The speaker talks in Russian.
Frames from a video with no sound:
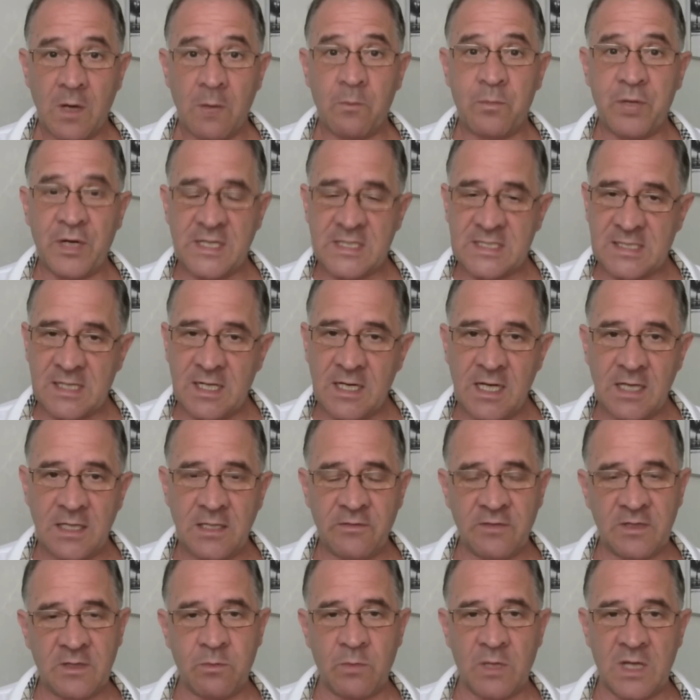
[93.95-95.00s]

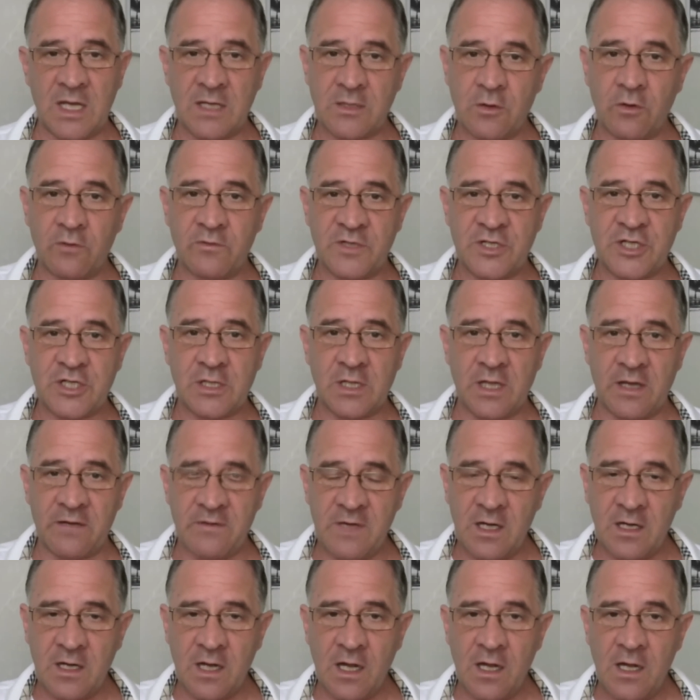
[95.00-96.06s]
преследовать молодого
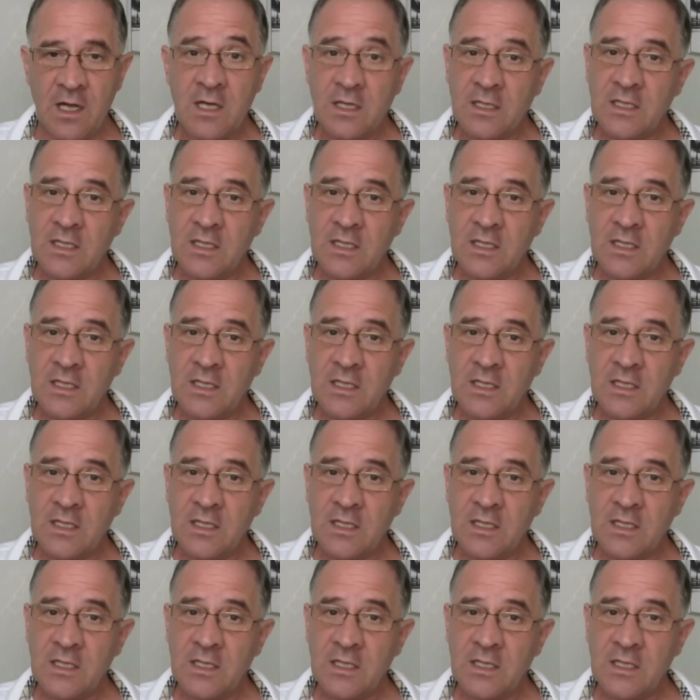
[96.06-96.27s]
человека,